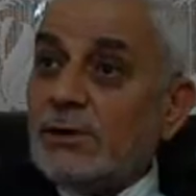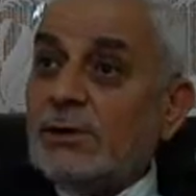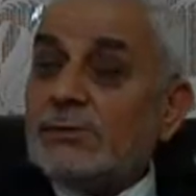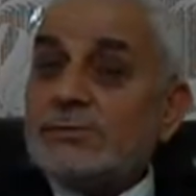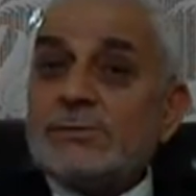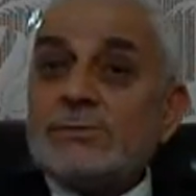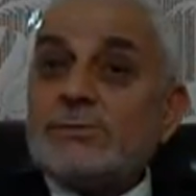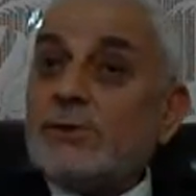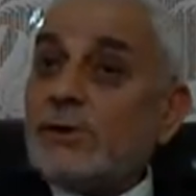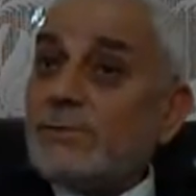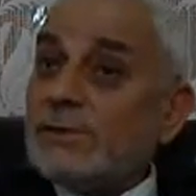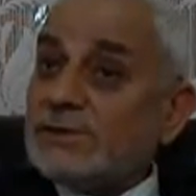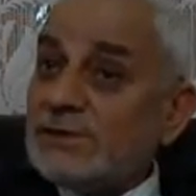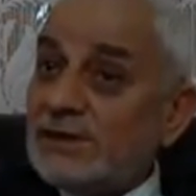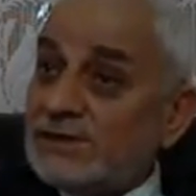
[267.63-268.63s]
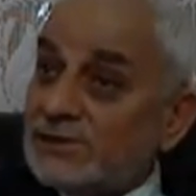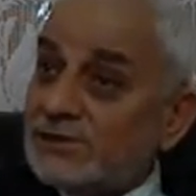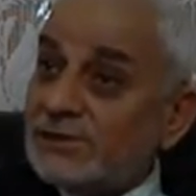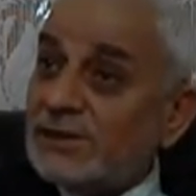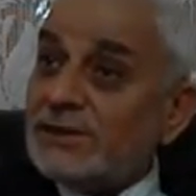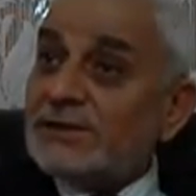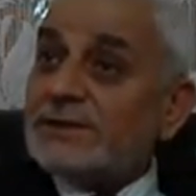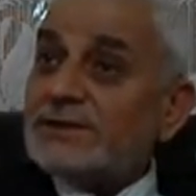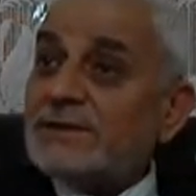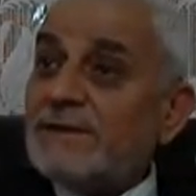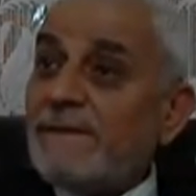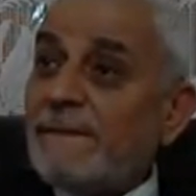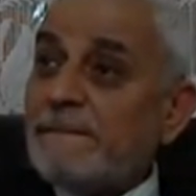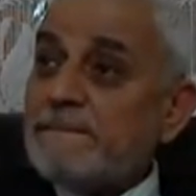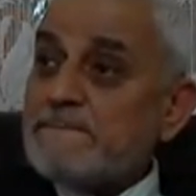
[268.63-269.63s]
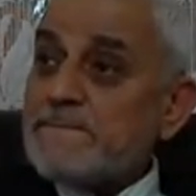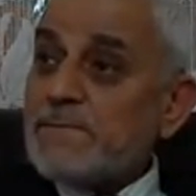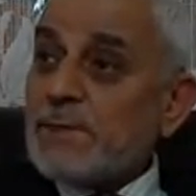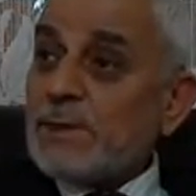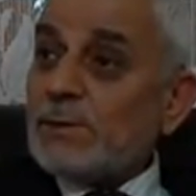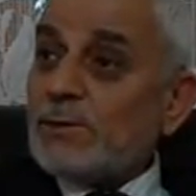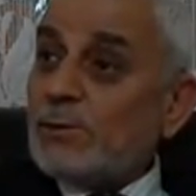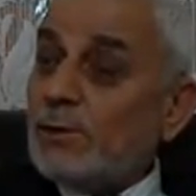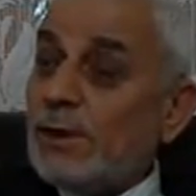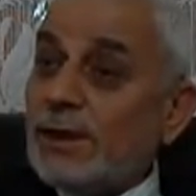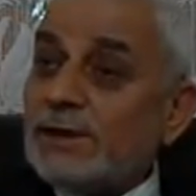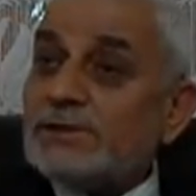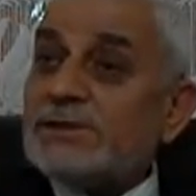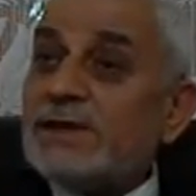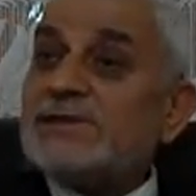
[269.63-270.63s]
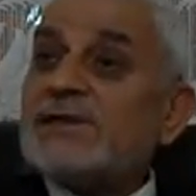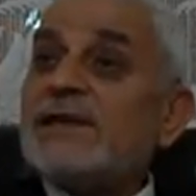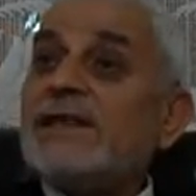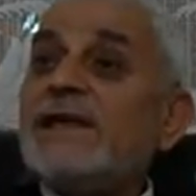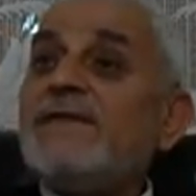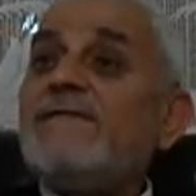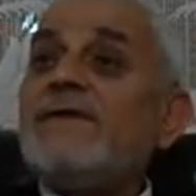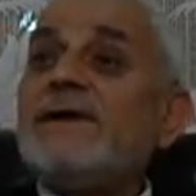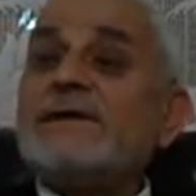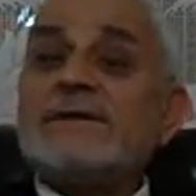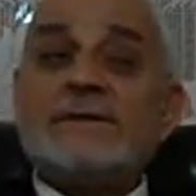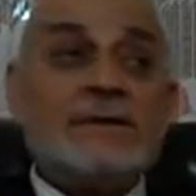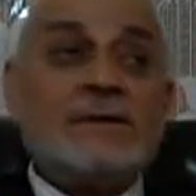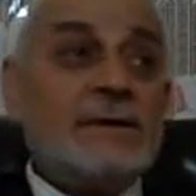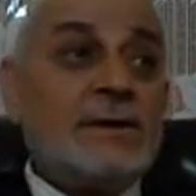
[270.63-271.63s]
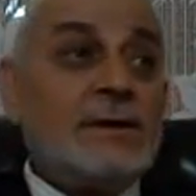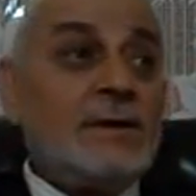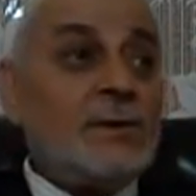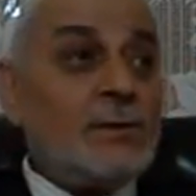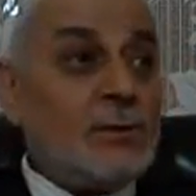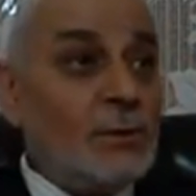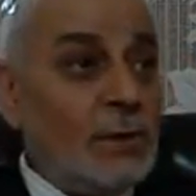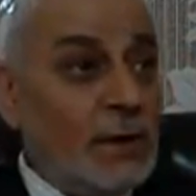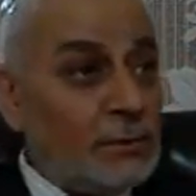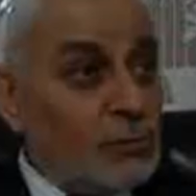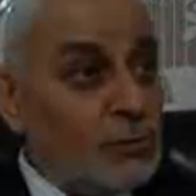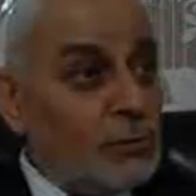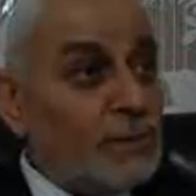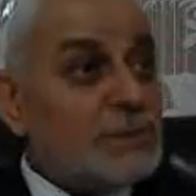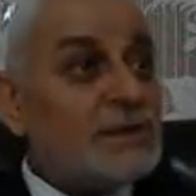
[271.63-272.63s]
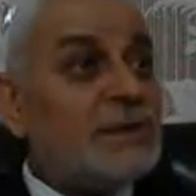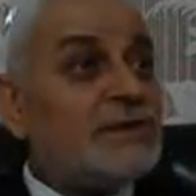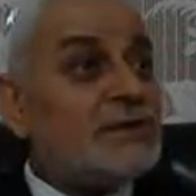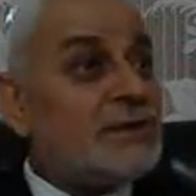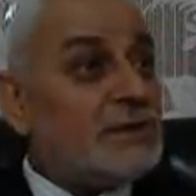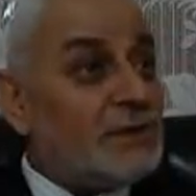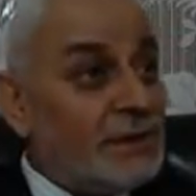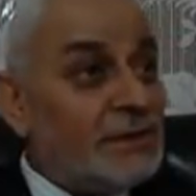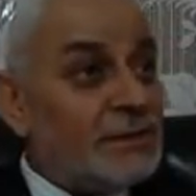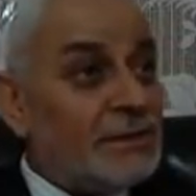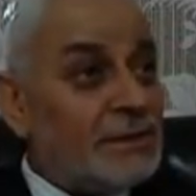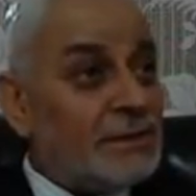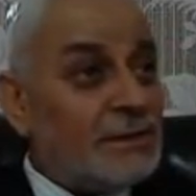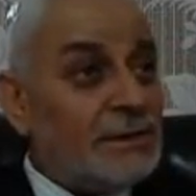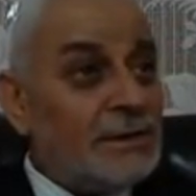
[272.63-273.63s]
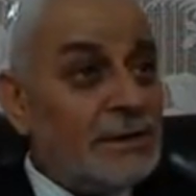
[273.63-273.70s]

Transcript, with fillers: Göz görmesiyle zikirdedir. Kulağınızdan zikreden var. Kulak duymasıyla zikirdedir.